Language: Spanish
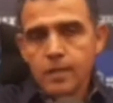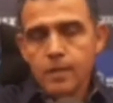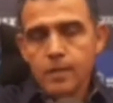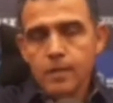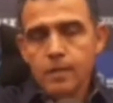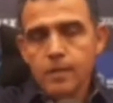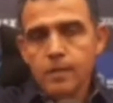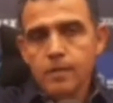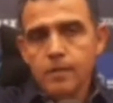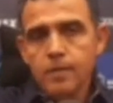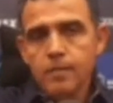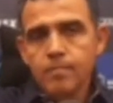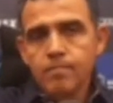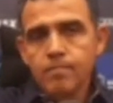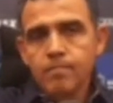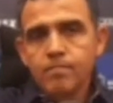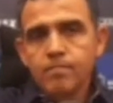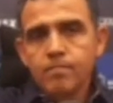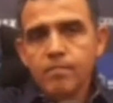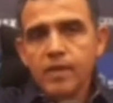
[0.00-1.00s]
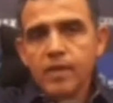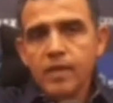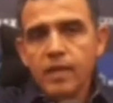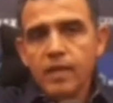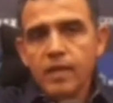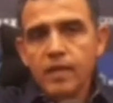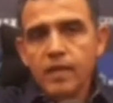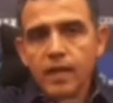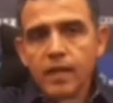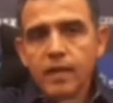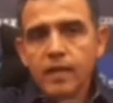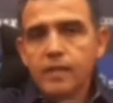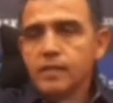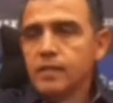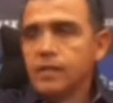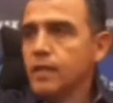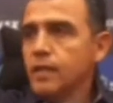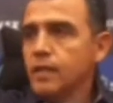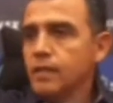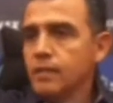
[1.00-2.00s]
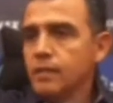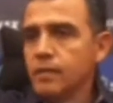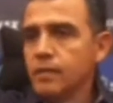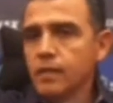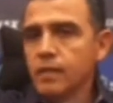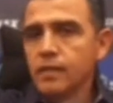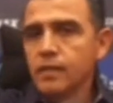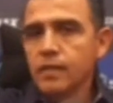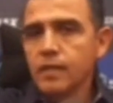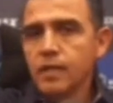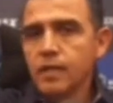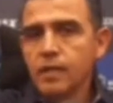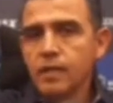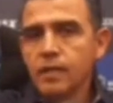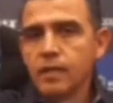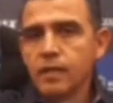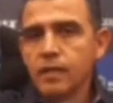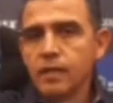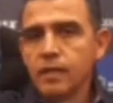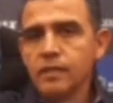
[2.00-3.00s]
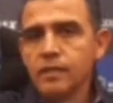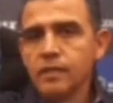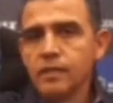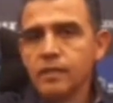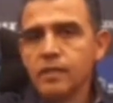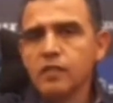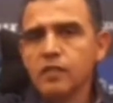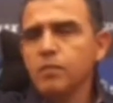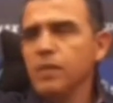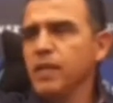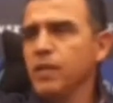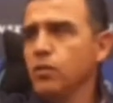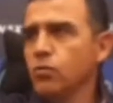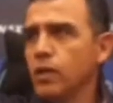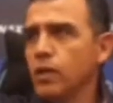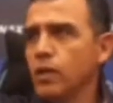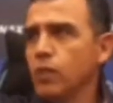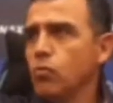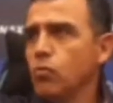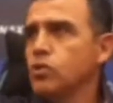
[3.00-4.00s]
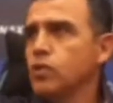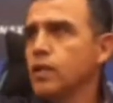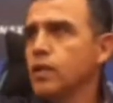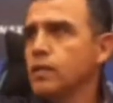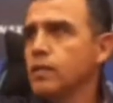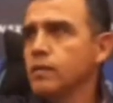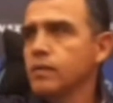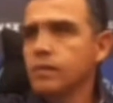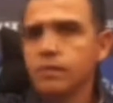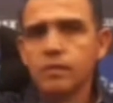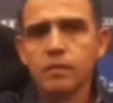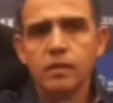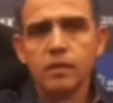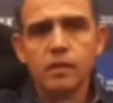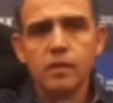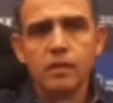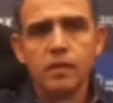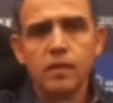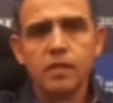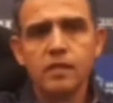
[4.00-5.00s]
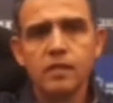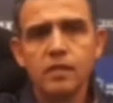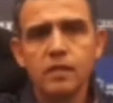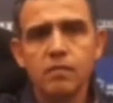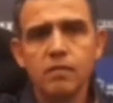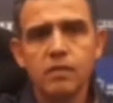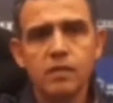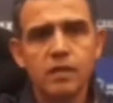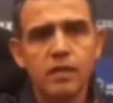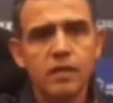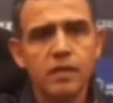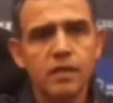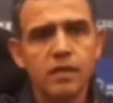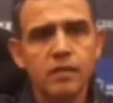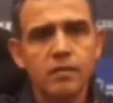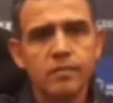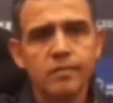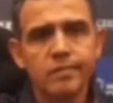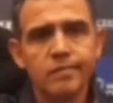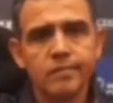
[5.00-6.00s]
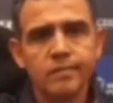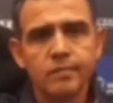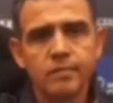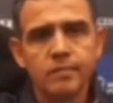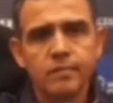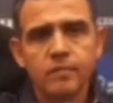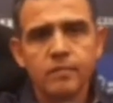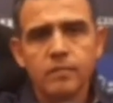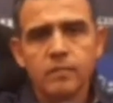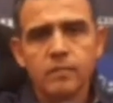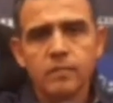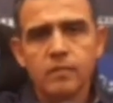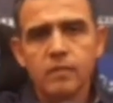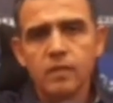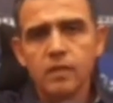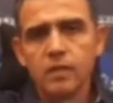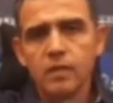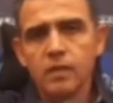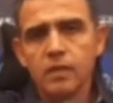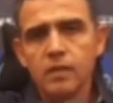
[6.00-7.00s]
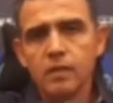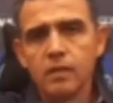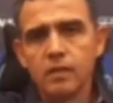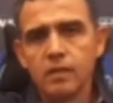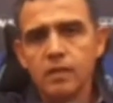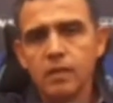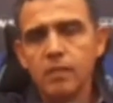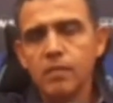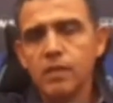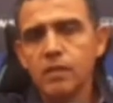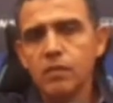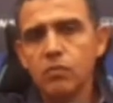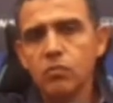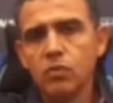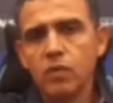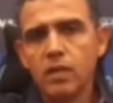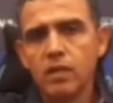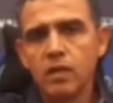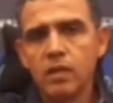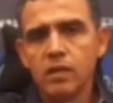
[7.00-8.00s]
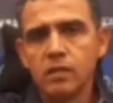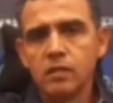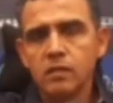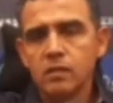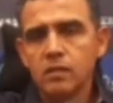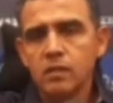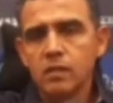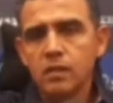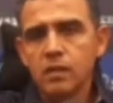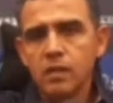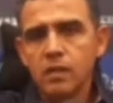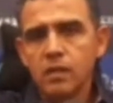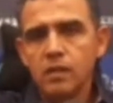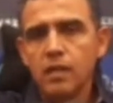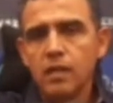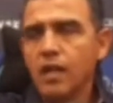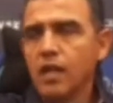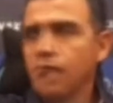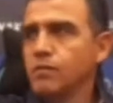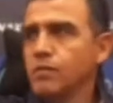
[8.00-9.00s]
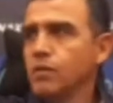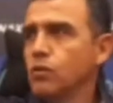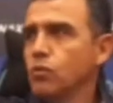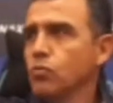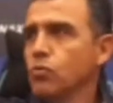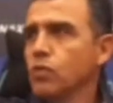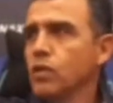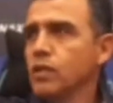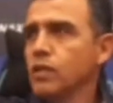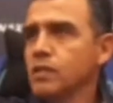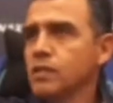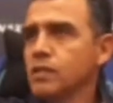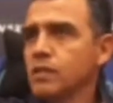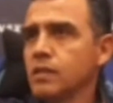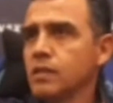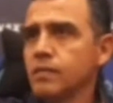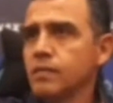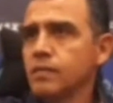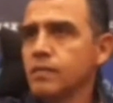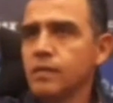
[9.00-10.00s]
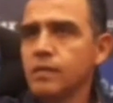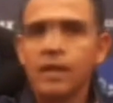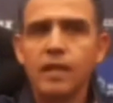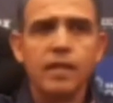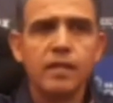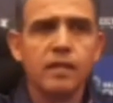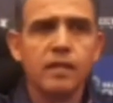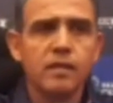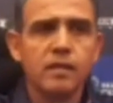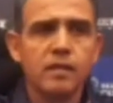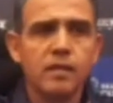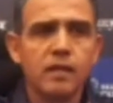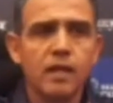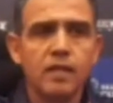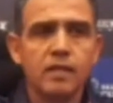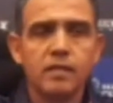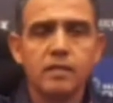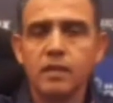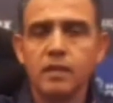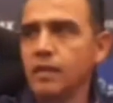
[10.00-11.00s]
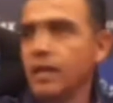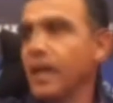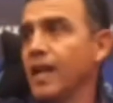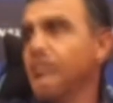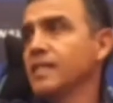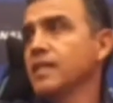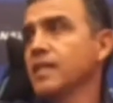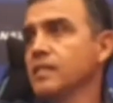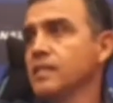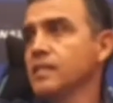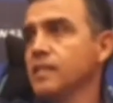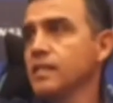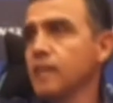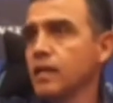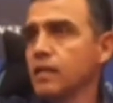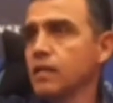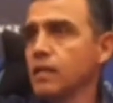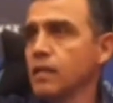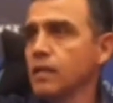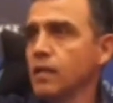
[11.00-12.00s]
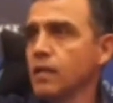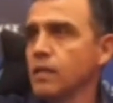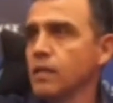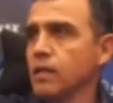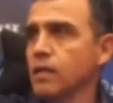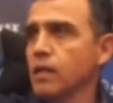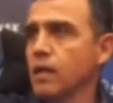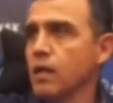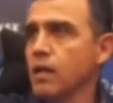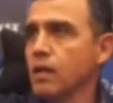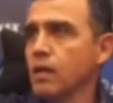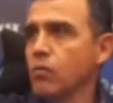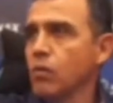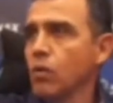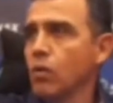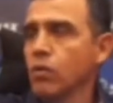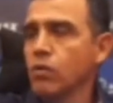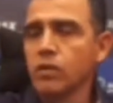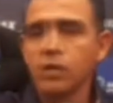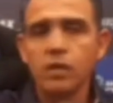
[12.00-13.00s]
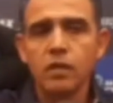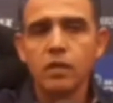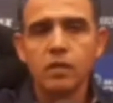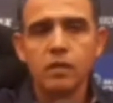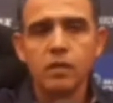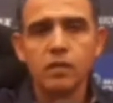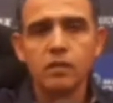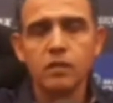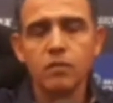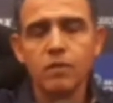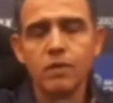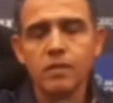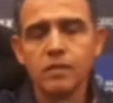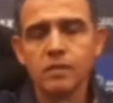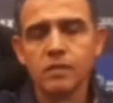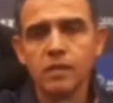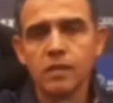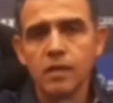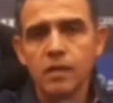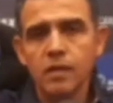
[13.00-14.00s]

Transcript: me deja esa ese espíritu de lucha, ese debe ser eh, eh, realmente una de las, de las virtudes, de, la esencia que tiene que tener el jugador de, Chivas.